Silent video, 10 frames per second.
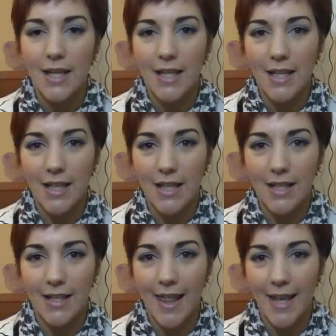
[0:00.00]
Y
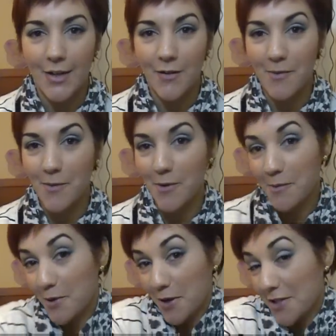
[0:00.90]
nada, nos vemos,
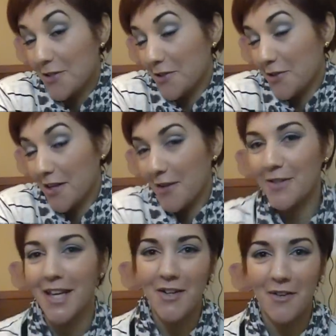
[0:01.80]
espero que eso, que os haya
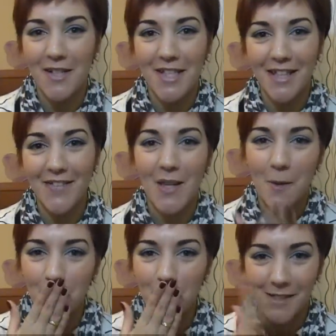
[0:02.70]
gustado y nos vemos en el siguiente vídeo.
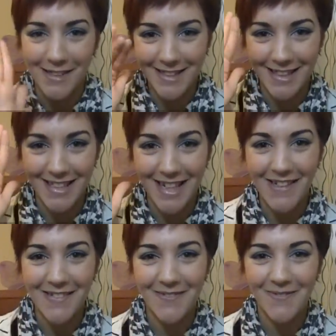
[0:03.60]

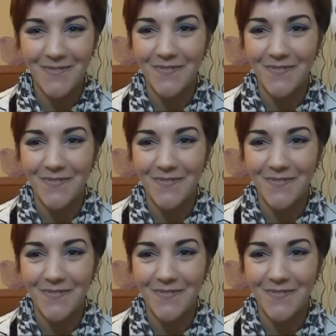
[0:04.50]
Chao.